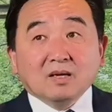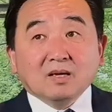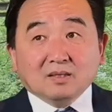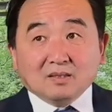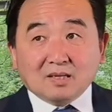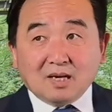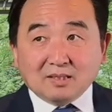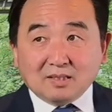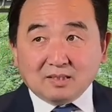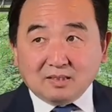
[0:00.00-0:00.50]

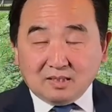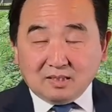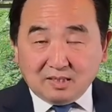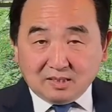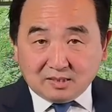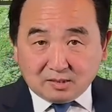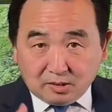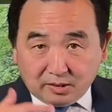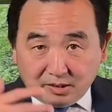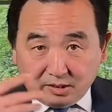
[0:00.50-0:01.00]
他的
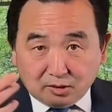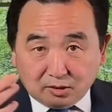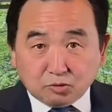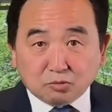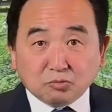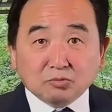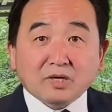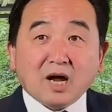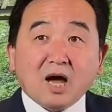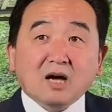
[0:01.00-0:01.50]
一一
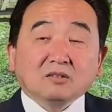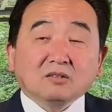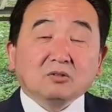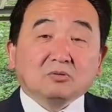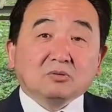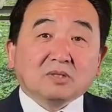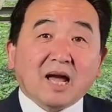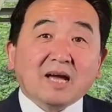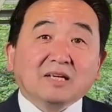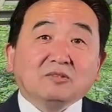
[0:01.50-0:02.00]
出场就
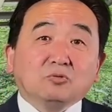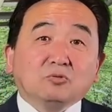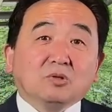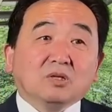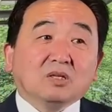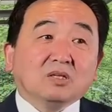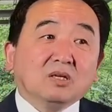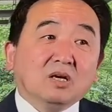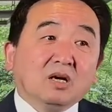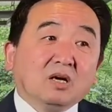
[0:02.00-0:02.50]
太弱
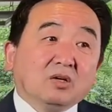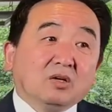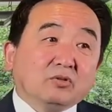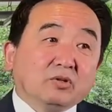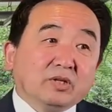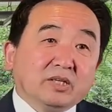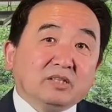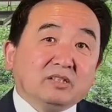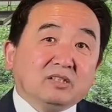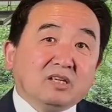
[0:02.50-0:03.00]
了，
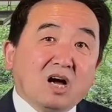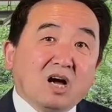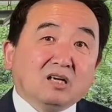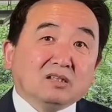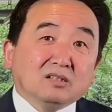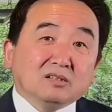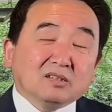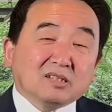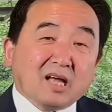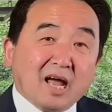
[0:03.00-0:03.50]
所以
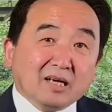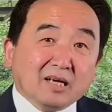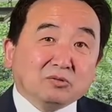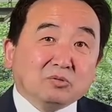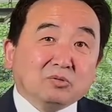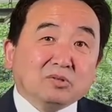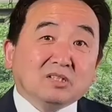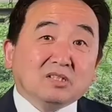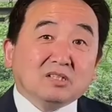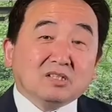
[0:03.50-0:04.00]
让太
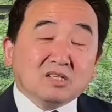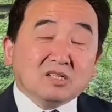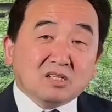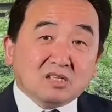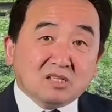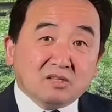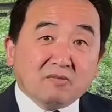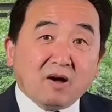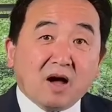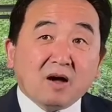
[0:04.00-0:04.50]
多的人
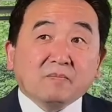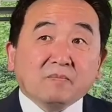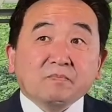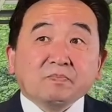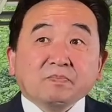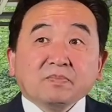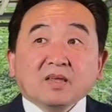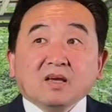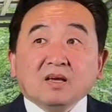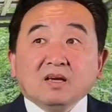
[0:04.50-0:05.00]
失望，
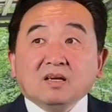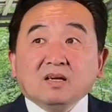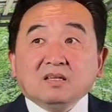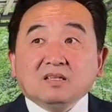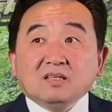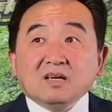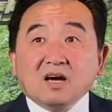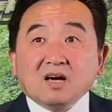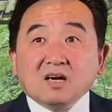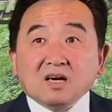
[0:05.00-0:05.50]

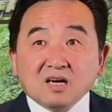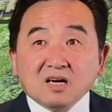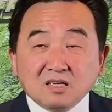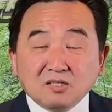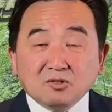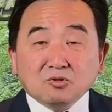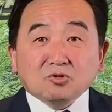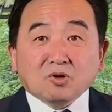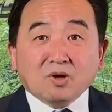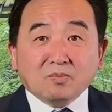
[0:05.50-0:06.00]
让
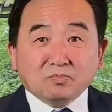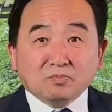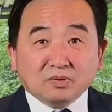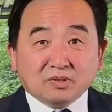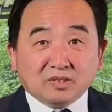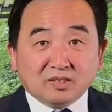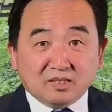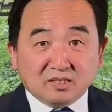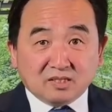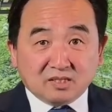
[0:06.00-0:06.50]
恨川普
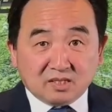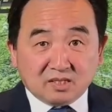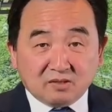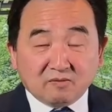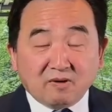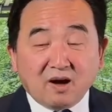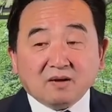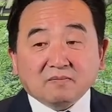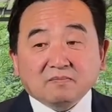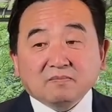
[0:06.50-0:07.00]
的人失
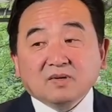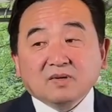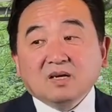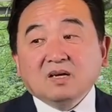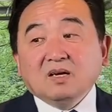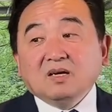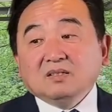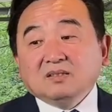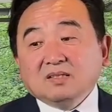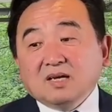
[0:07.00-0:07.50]
望。
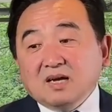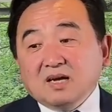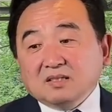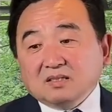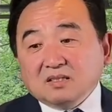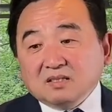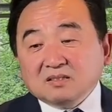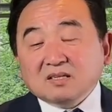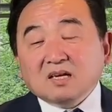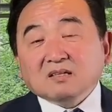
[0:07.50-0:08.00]
那
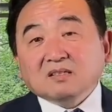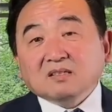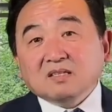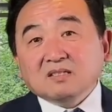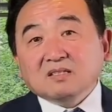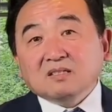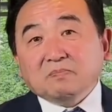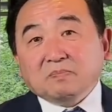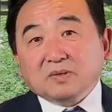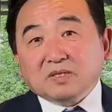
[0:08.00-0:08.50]
德桑蒂
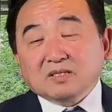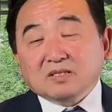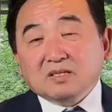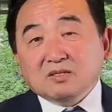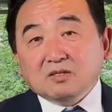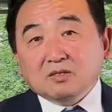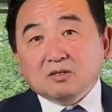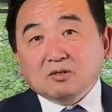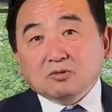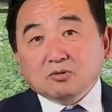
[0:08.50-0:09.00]
斯本
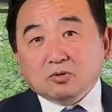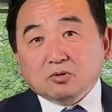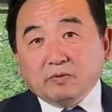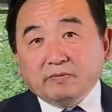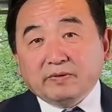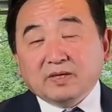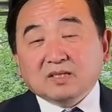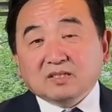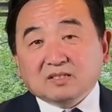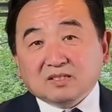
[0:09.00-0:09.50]
身又作
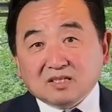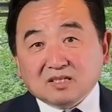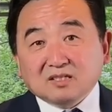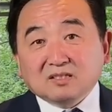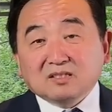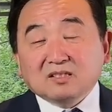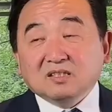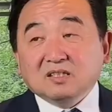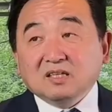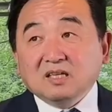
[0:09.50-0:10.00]
为一个政
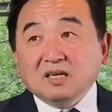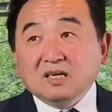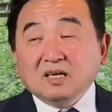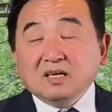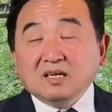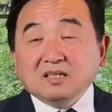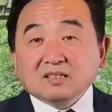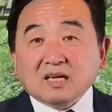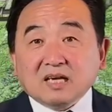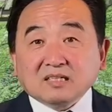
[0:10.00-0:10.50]
客，
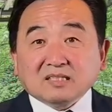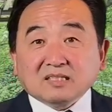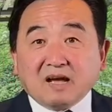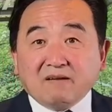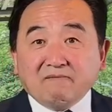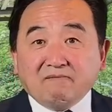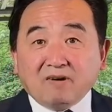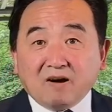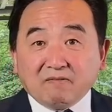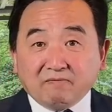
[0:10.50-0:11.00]
他
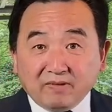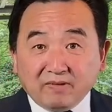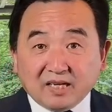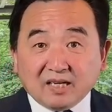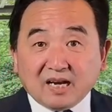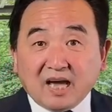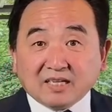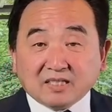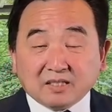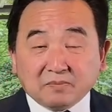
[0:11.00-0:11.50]
展望未
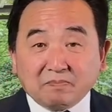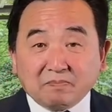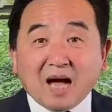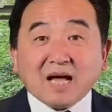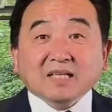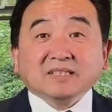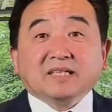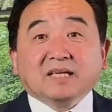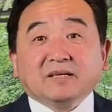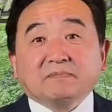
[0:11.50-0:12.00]
来是八
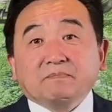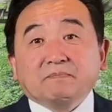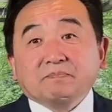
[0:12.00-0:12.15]
年，